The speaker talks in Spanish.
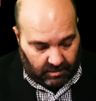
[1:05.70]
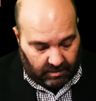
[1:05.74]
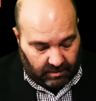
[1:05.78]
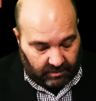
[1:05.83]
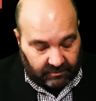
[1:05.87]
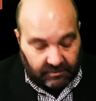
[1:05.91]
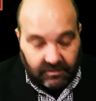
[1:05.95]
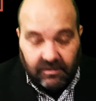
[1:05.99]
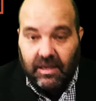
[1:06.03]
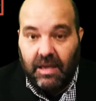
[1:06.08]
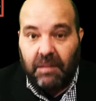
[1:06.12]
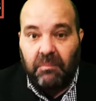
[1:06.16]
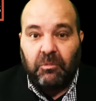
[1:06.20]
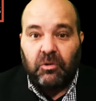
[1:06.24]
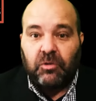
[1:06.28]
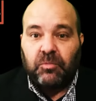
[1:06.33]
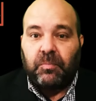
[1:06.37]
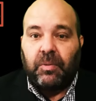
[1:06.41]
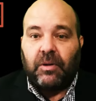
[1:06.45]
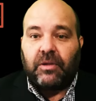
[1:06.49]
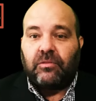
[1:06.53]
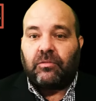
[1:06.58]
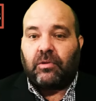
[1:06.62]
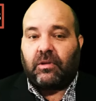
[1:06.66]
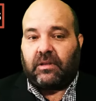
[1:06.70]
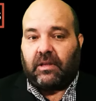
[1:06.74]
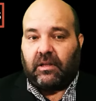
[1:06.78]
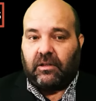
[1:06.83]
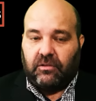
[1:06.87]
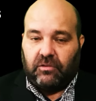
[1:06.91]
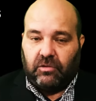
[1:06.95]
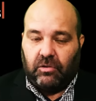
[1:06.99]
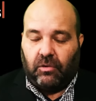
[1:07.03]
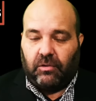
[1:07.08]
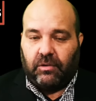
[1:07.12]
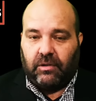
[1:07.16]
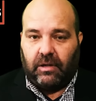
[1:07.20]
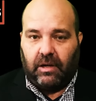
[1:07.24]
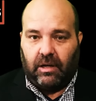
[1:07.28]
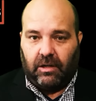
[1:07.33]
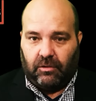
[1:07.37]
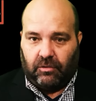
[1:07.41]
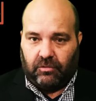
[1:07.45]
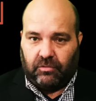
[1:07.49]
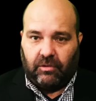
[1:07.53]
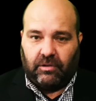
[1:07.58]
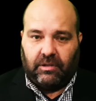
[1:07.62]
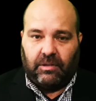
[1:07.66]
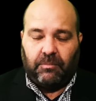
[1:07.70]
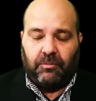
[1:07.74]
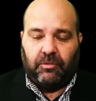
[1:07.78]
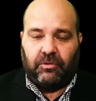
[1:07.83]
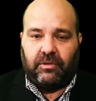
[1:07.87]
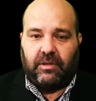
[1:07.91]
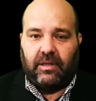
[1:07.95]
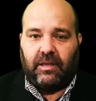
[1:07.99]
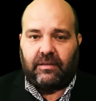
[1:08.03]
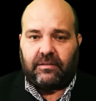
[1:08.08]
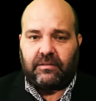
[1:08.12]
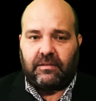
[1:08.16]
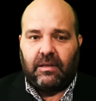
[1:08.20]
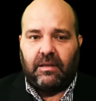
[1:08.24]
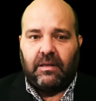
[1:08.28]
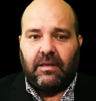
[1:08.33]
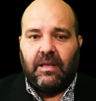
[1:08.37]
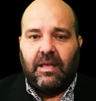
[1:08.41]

Si hemos puesto atención en los últimos días,